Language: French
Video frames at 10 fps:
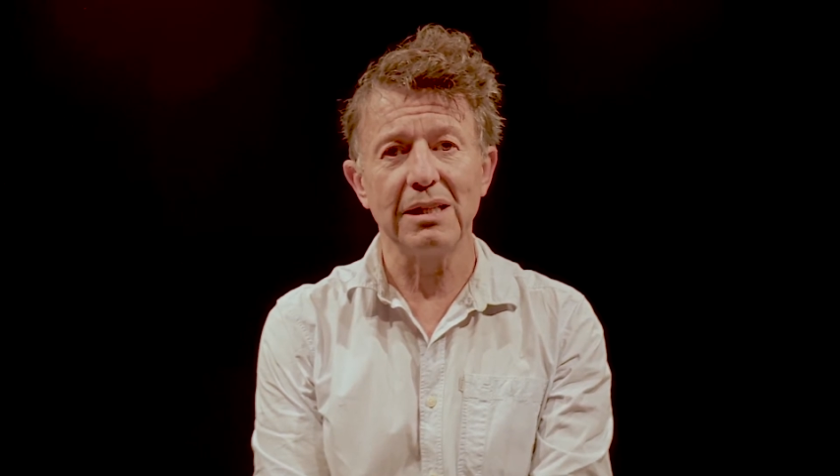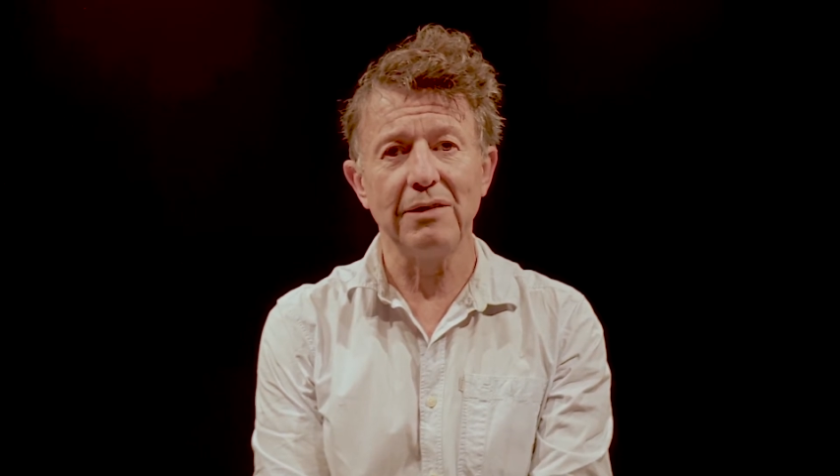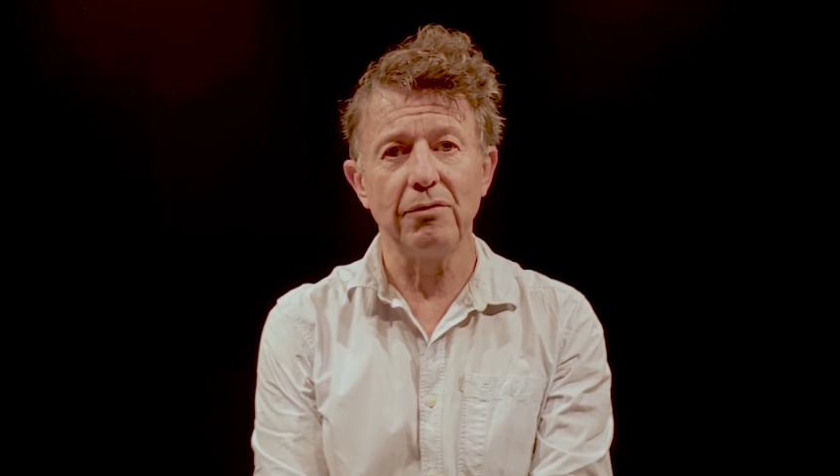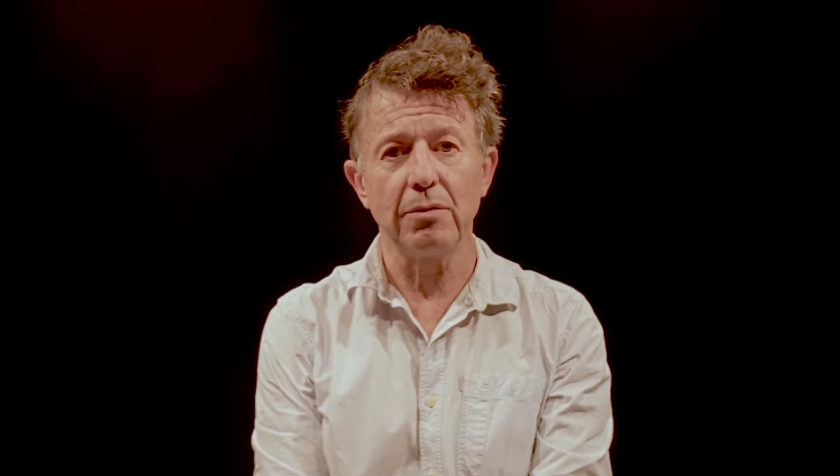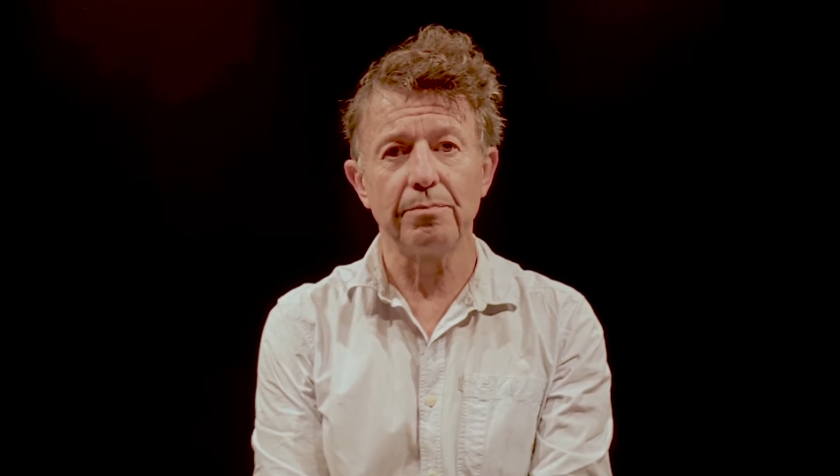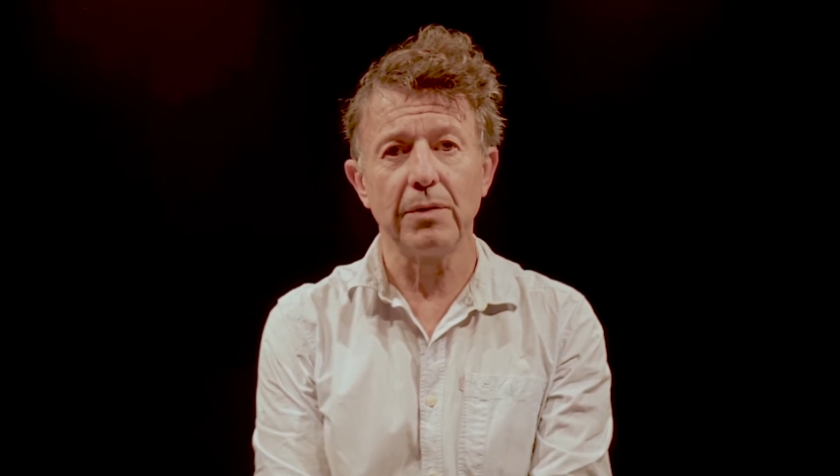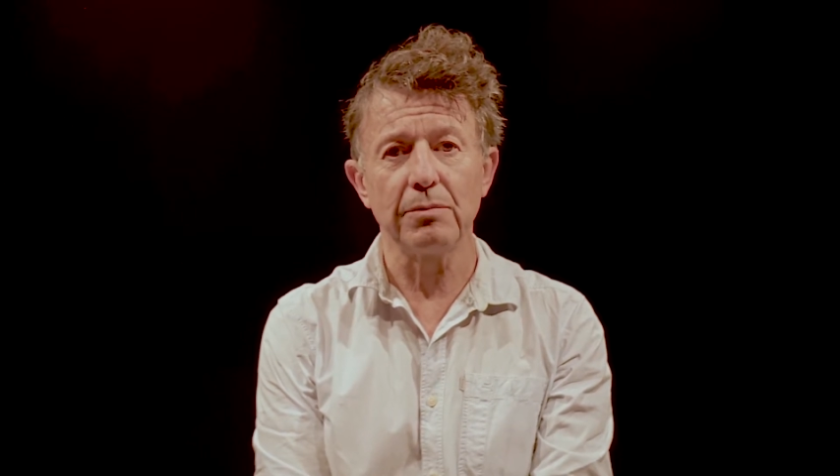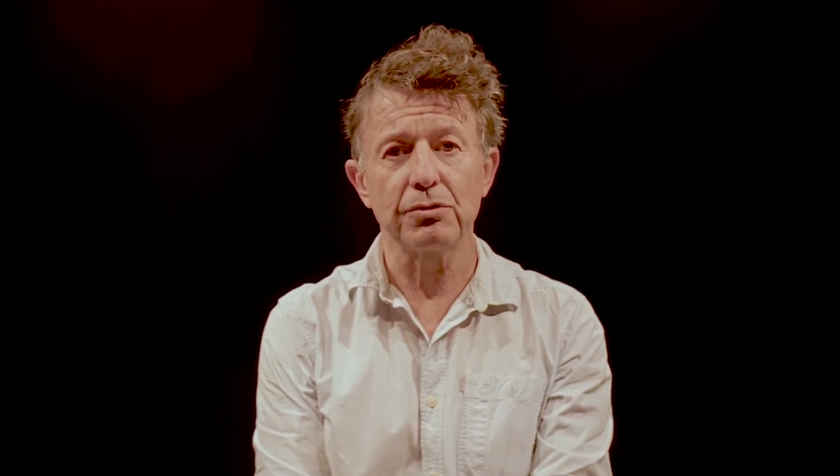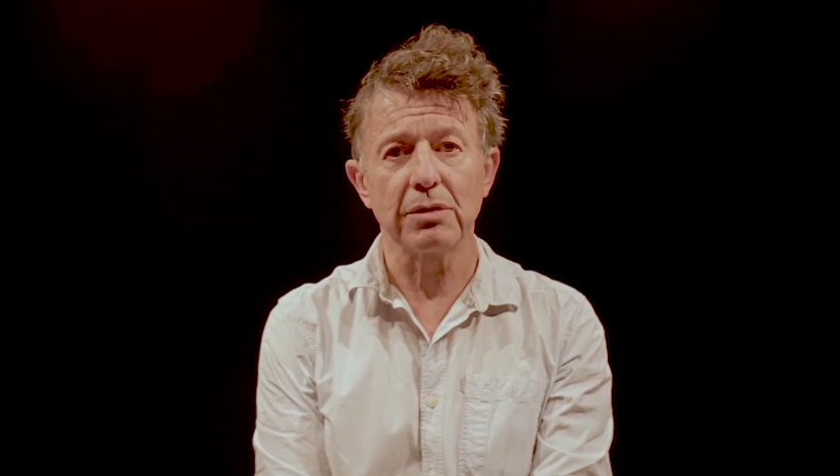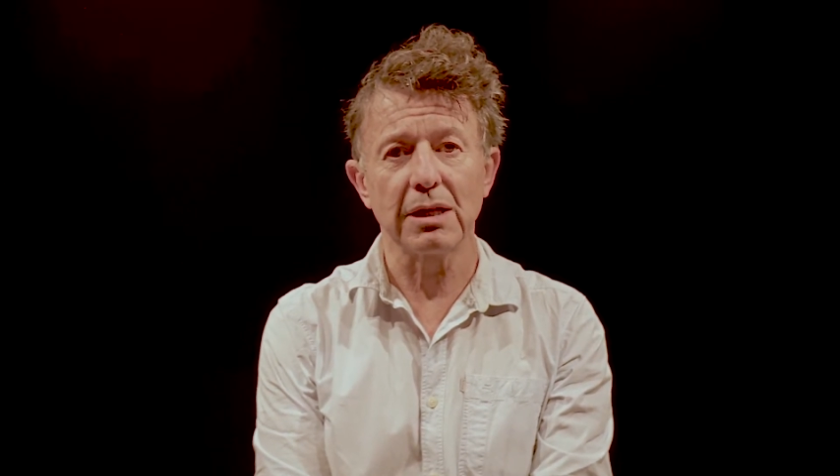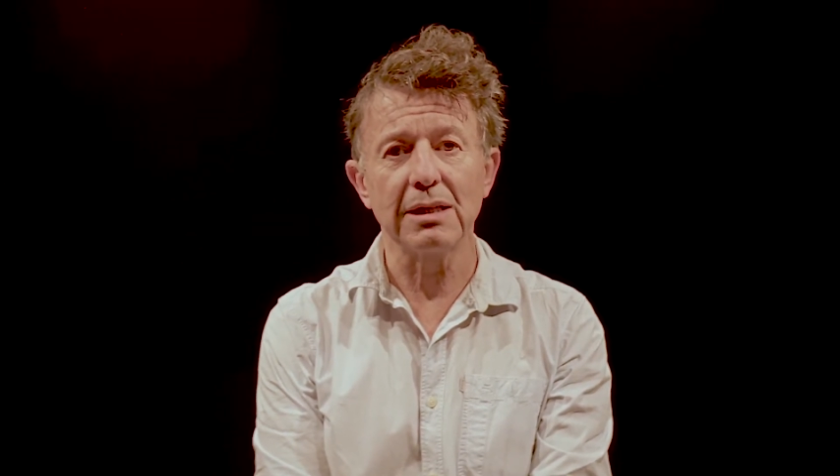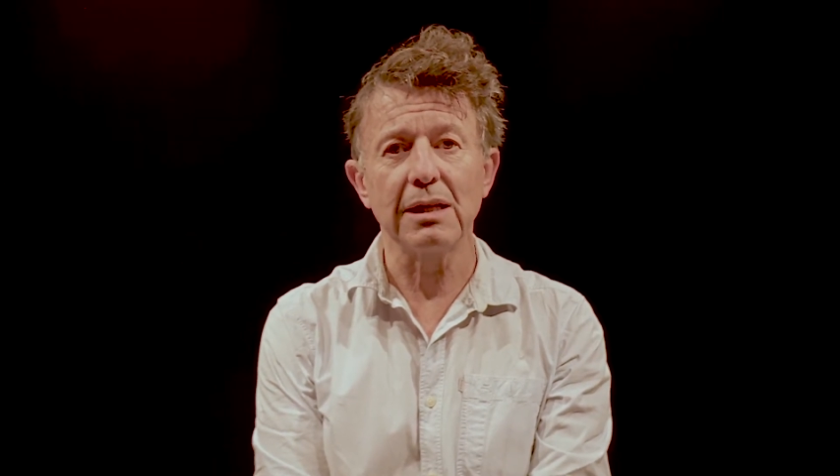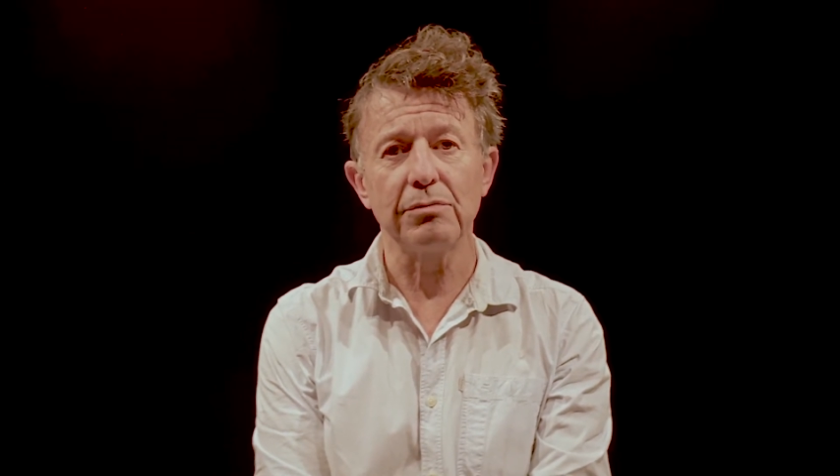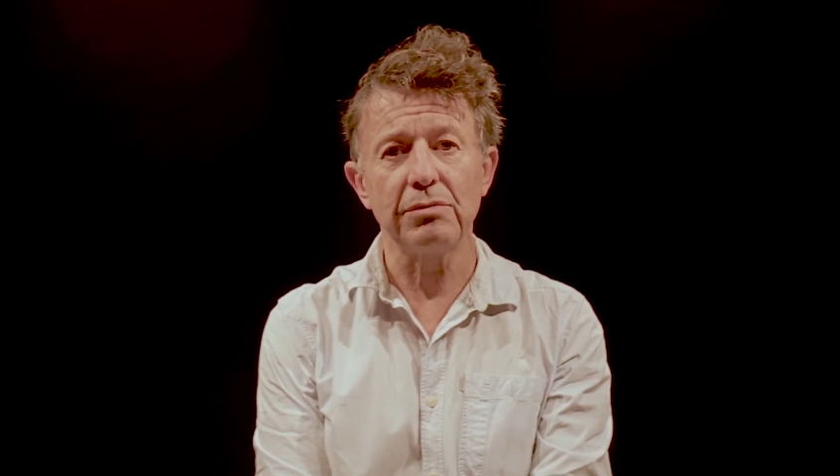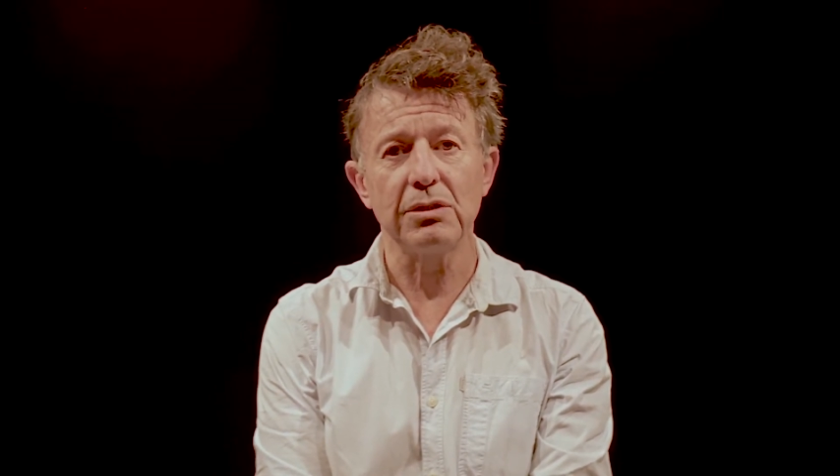développement, mais je suis un gars
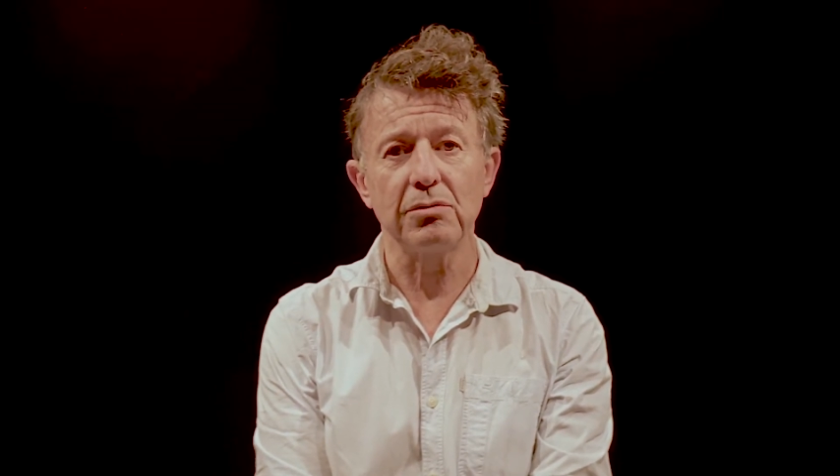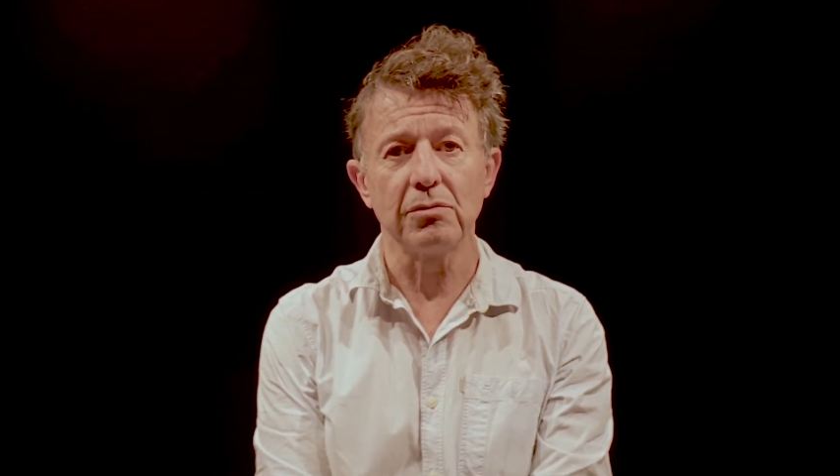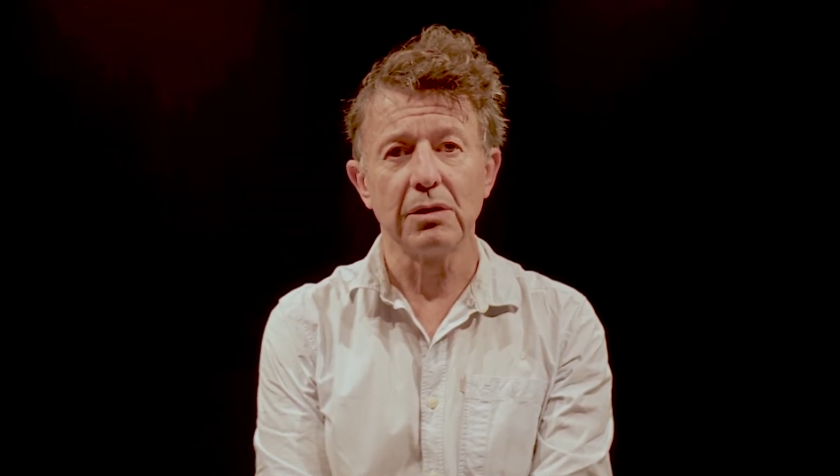d'intuition.